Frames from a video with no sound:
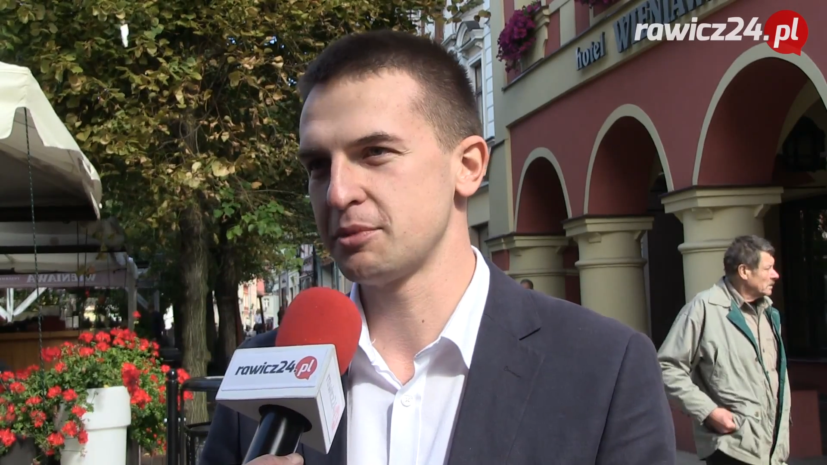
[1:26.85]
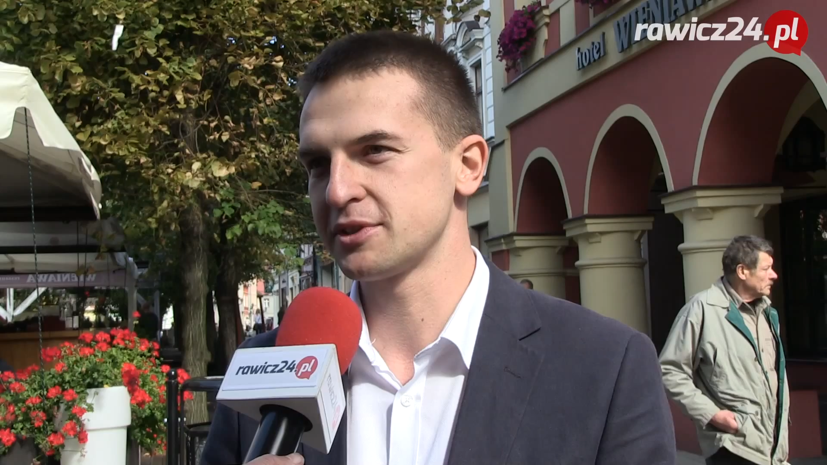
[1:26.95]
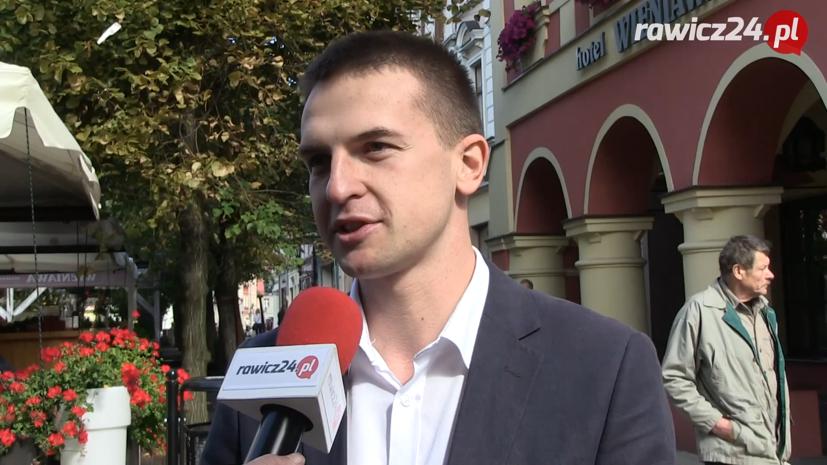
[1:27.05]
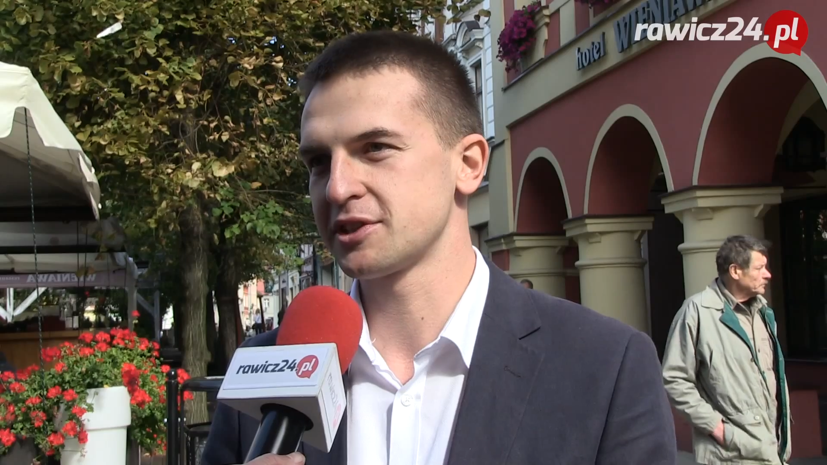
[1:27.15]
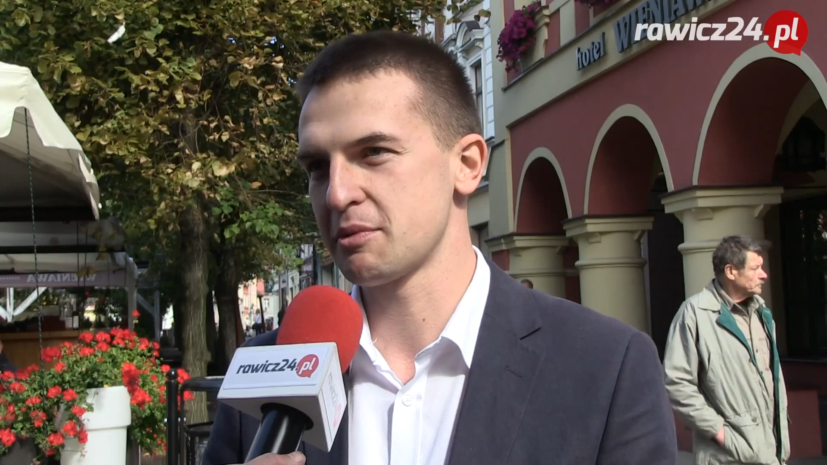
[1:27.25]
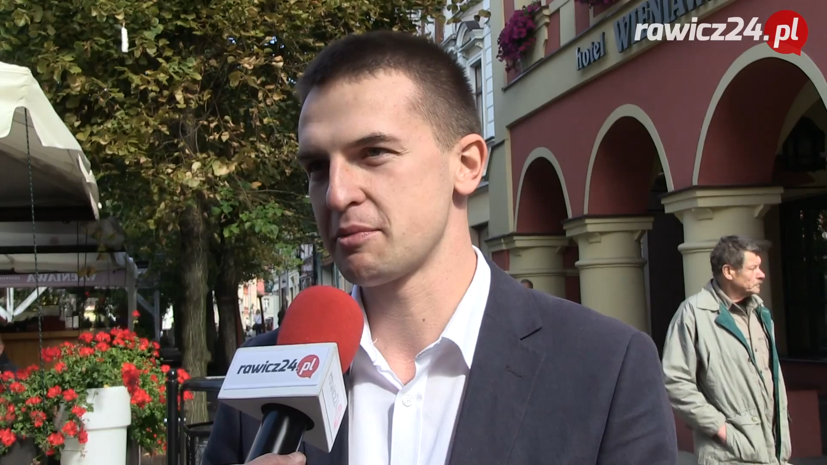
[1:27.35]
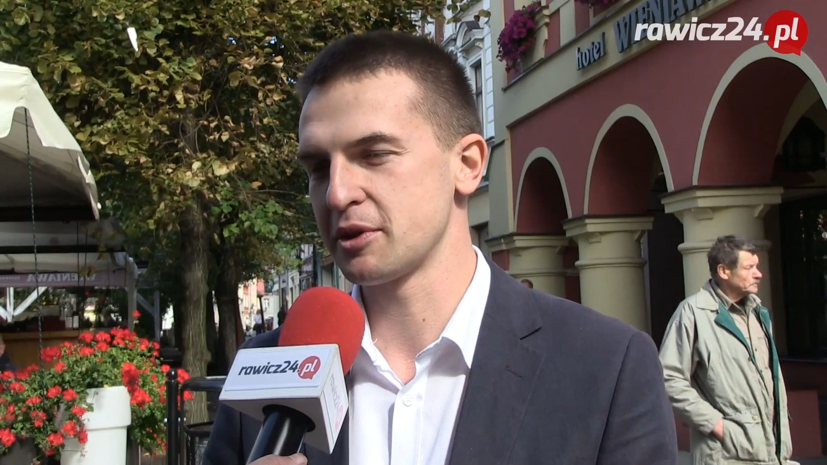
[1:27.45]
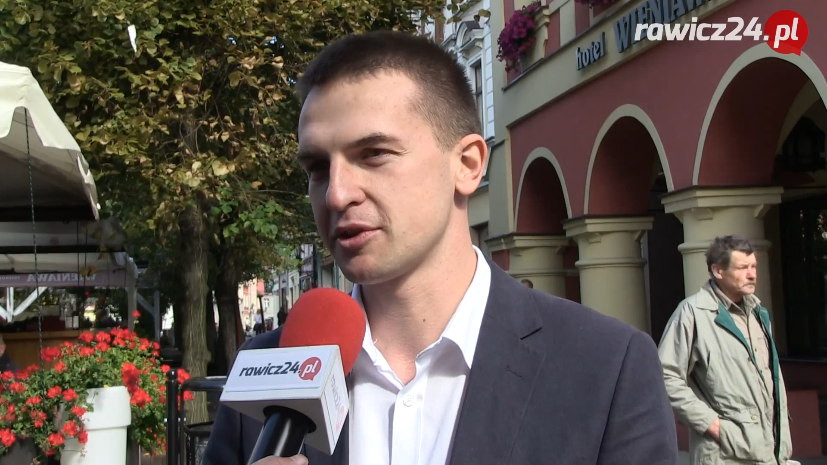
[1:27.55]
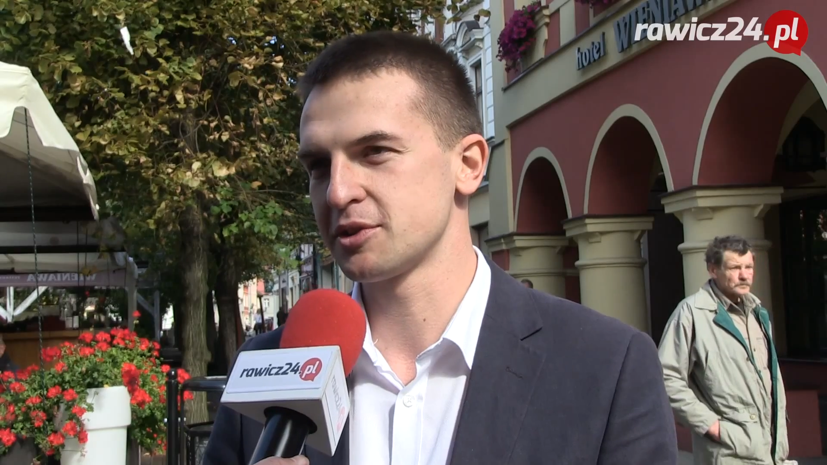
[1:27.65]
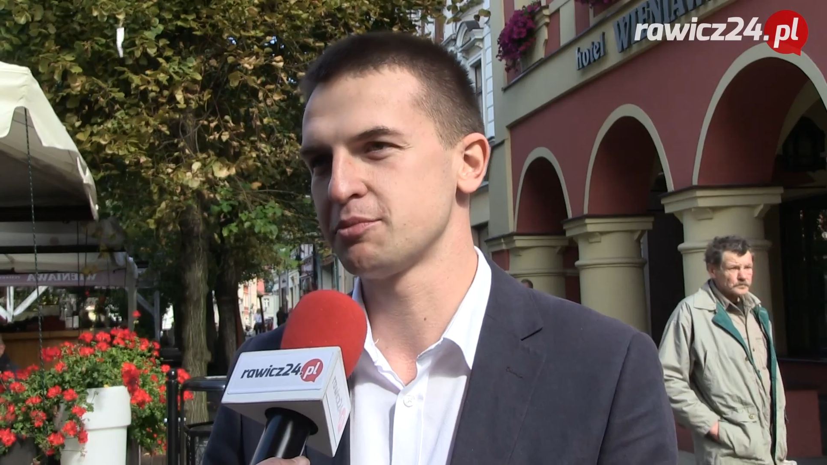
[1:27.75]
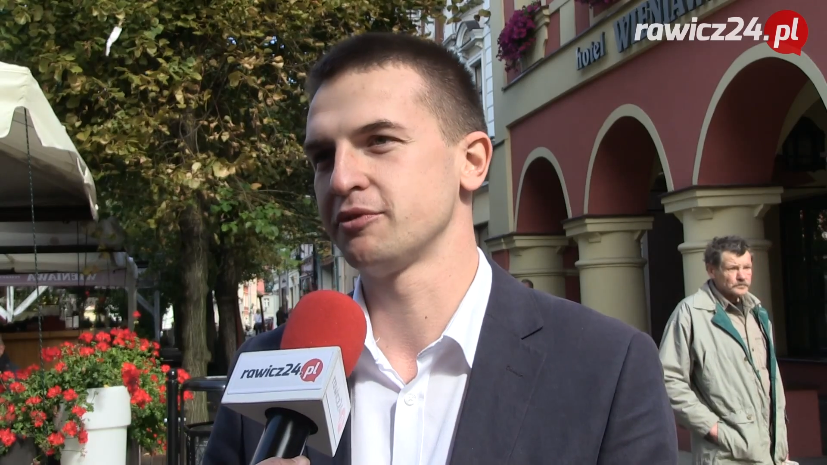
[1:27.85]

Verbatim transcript: lepiej za te same pieniądze,